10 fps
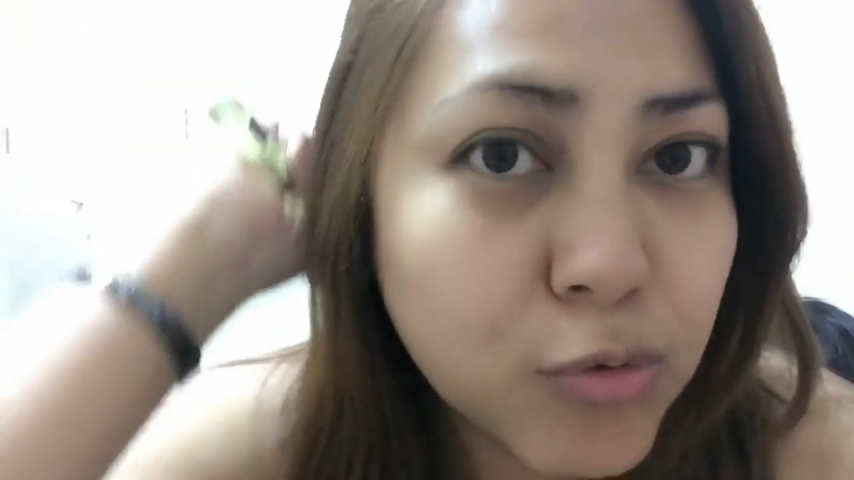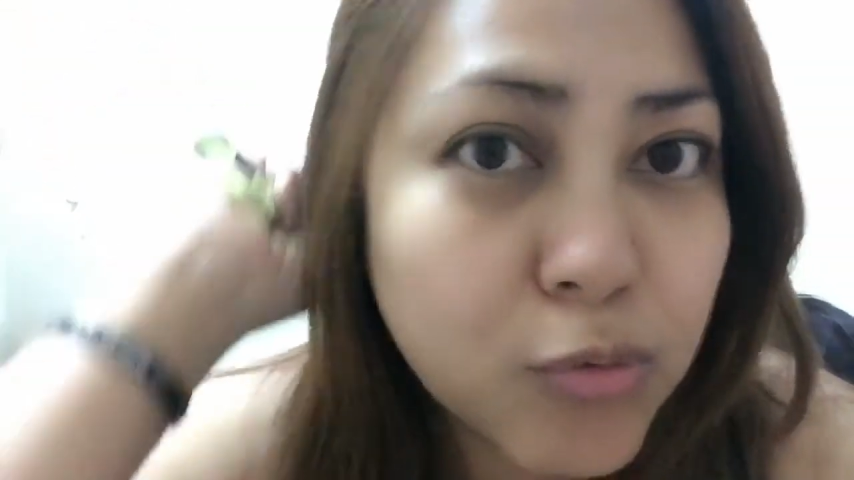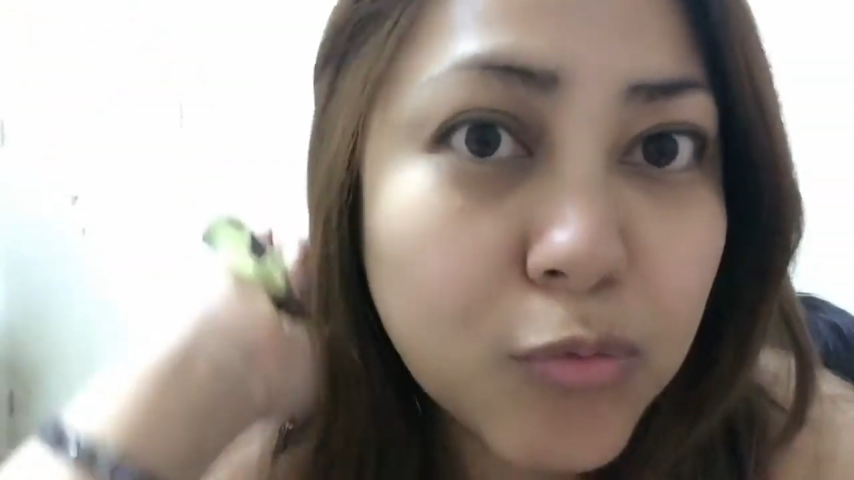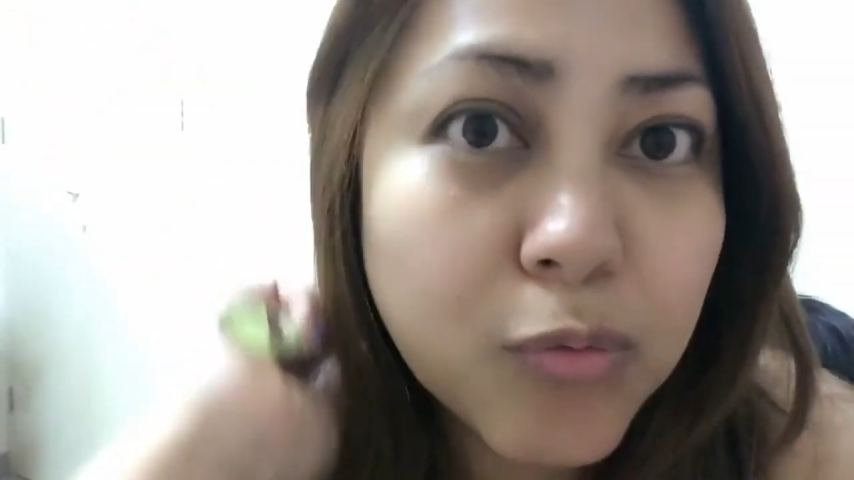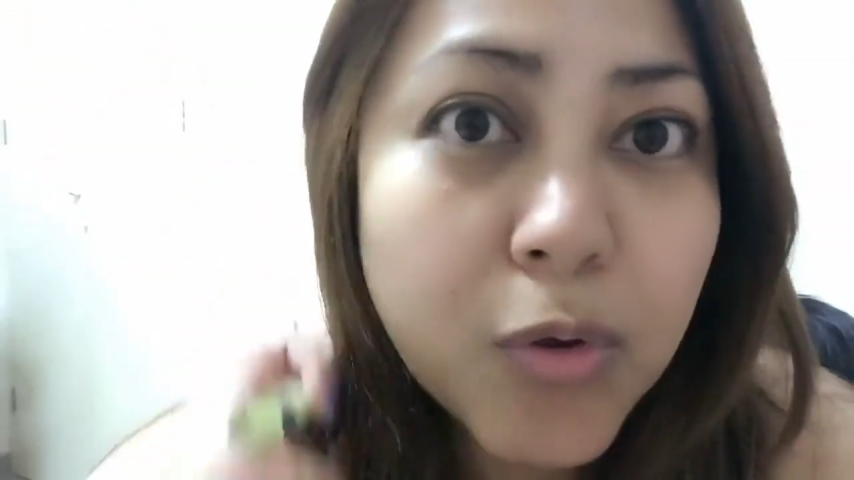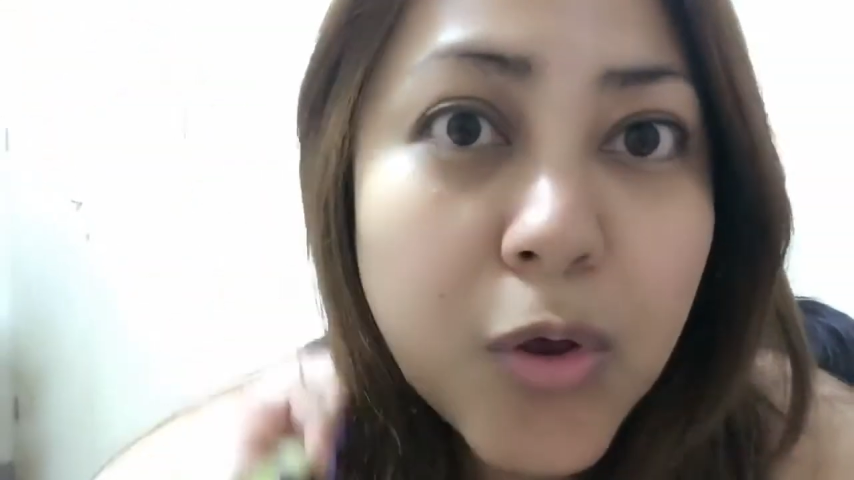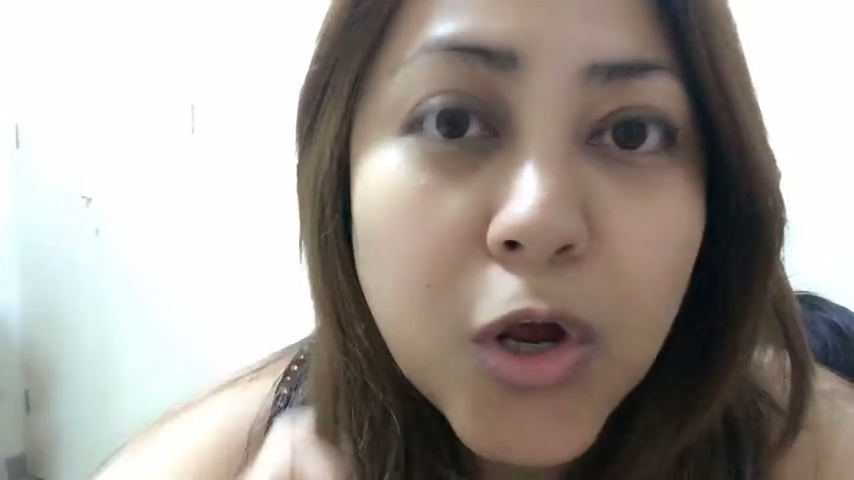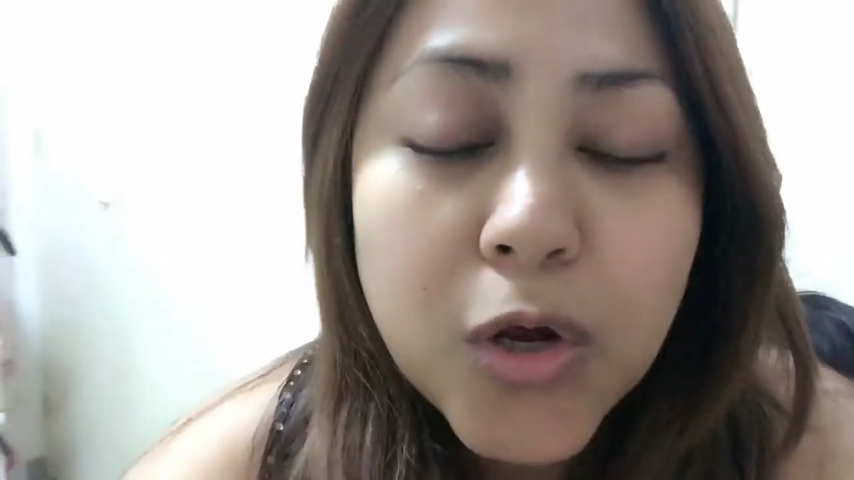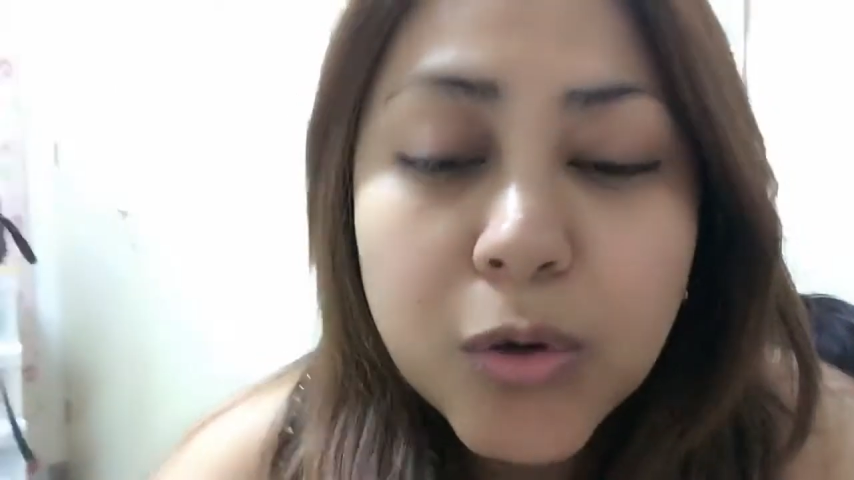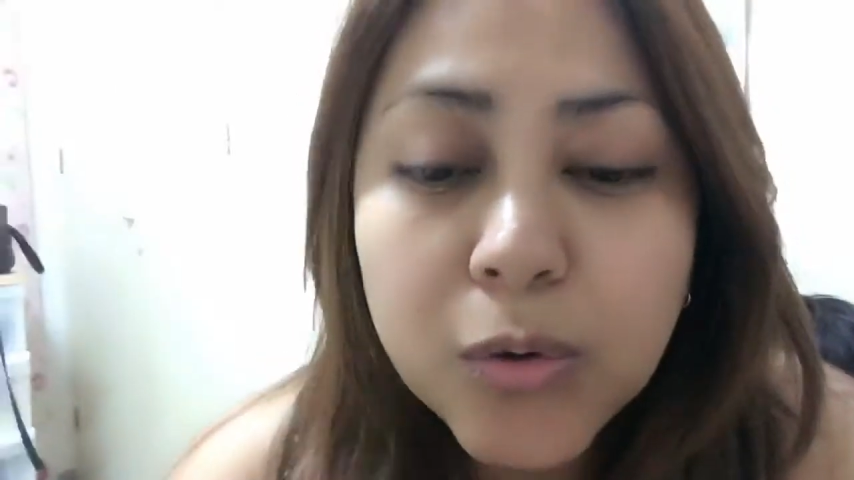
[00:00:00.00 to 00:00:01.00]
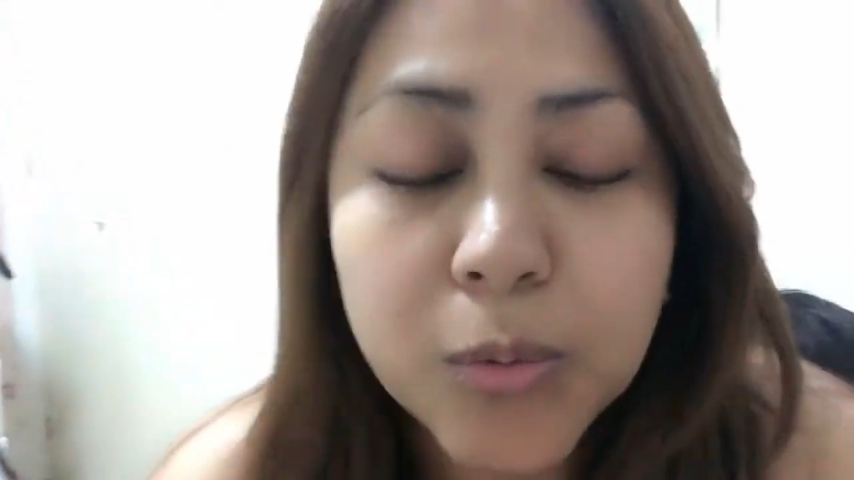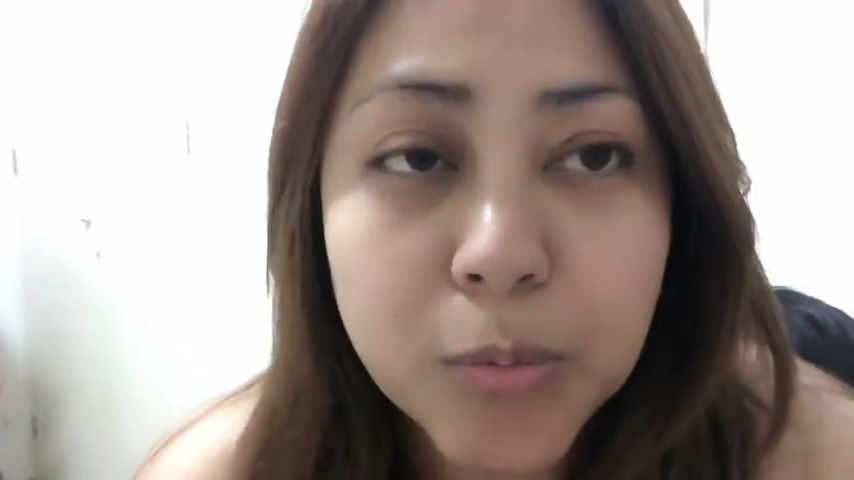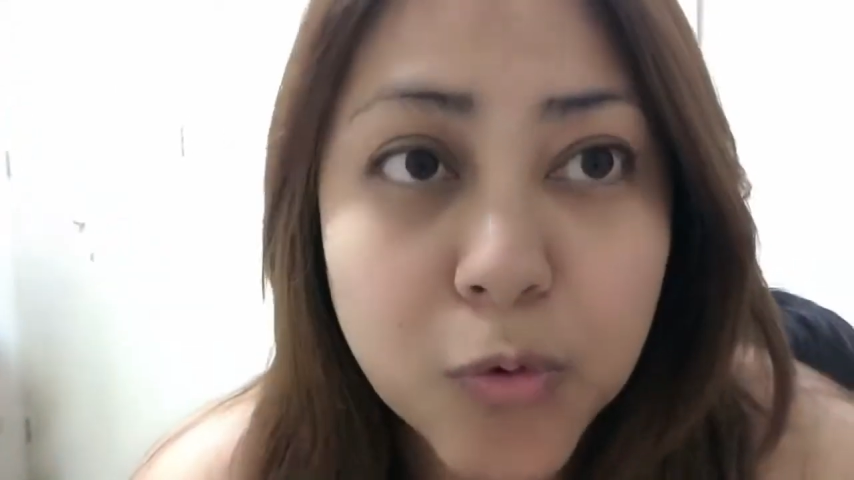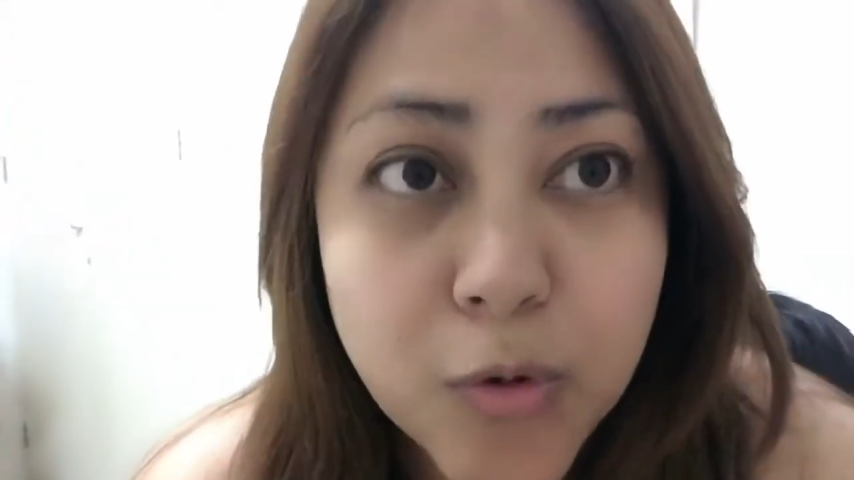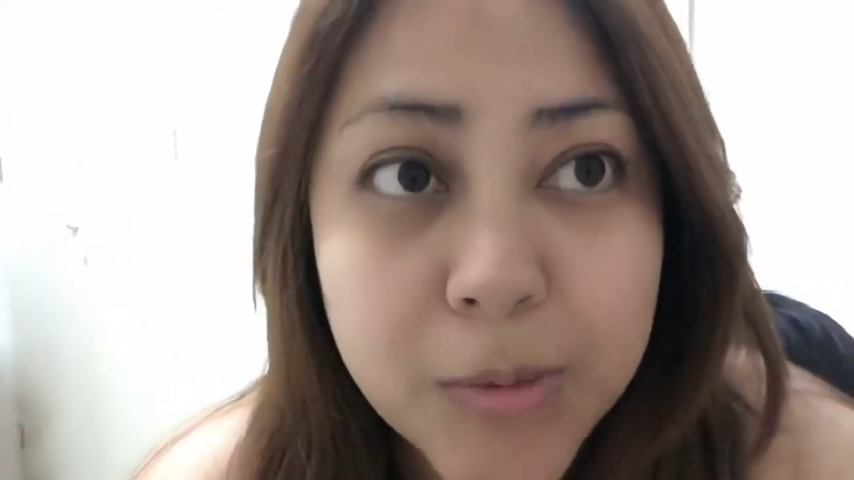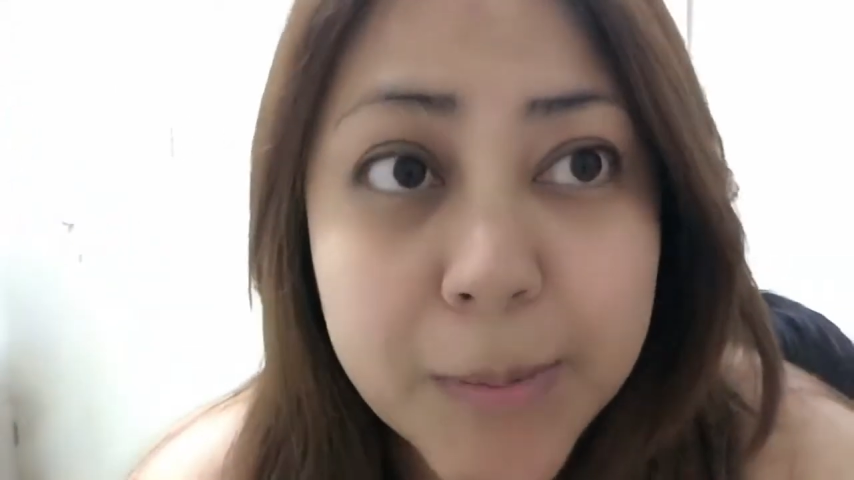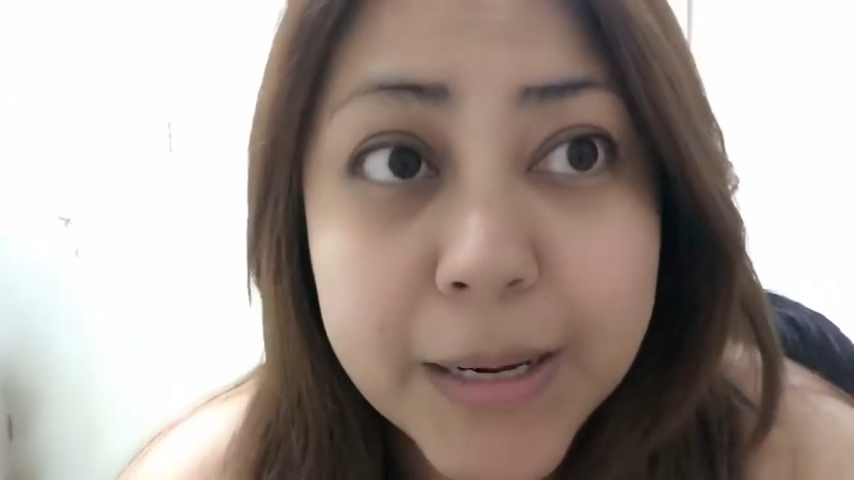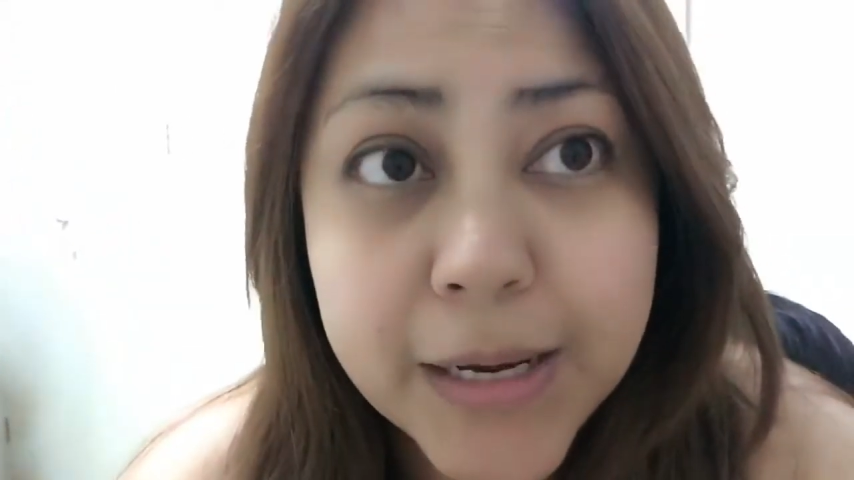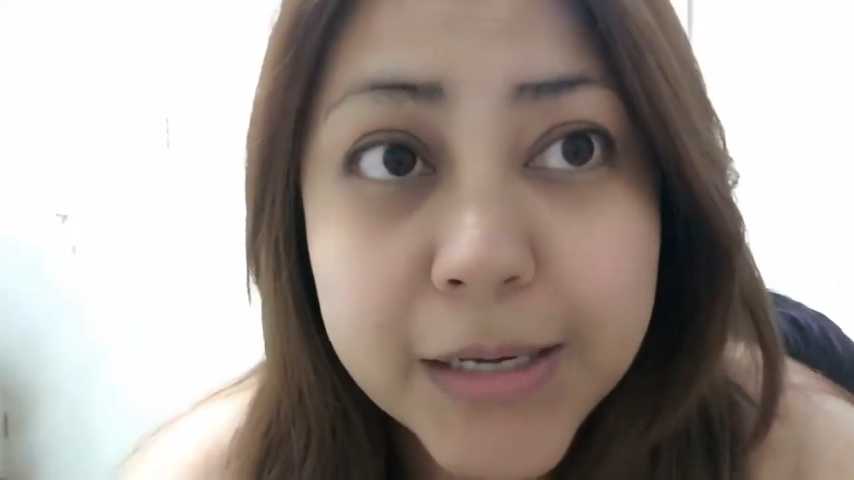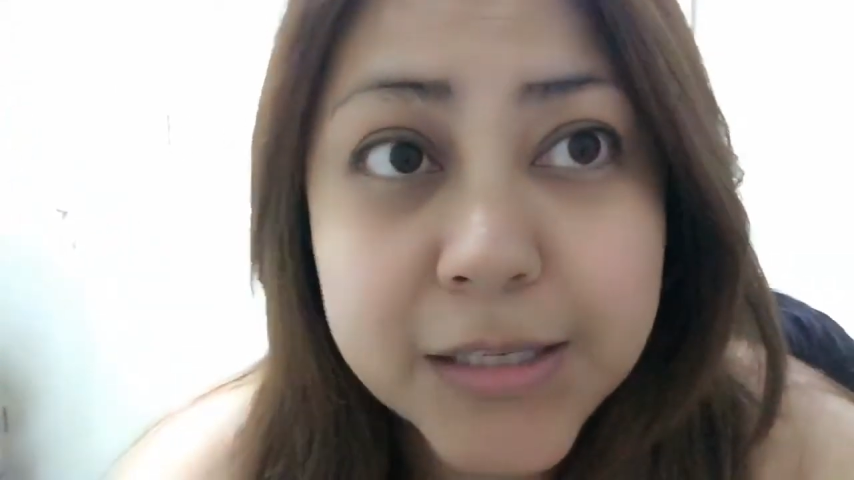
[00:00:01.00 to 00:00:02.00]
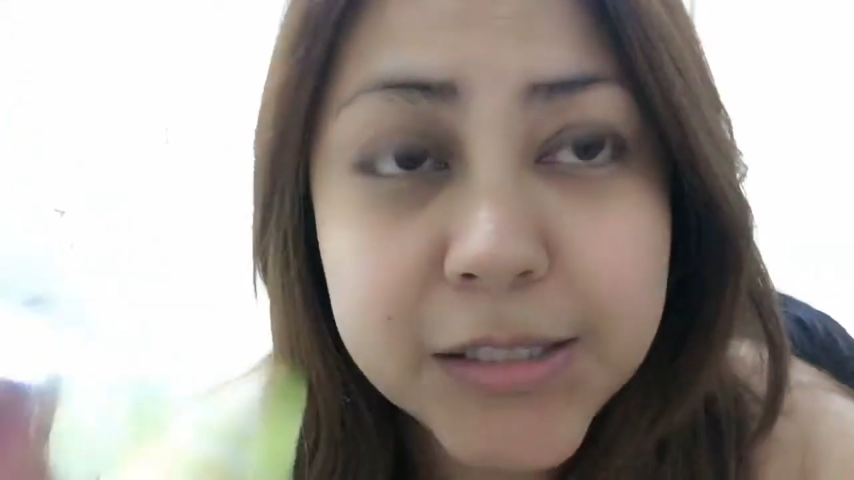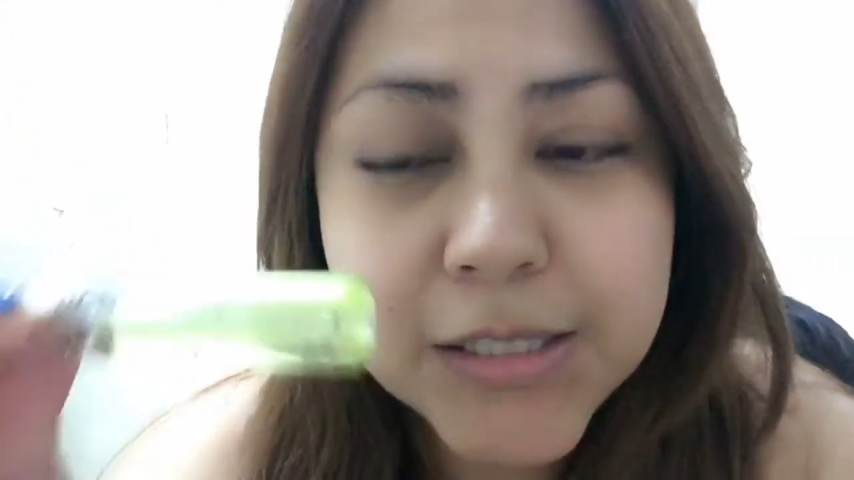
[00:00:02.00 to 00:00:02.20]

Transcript: kong kumapalagad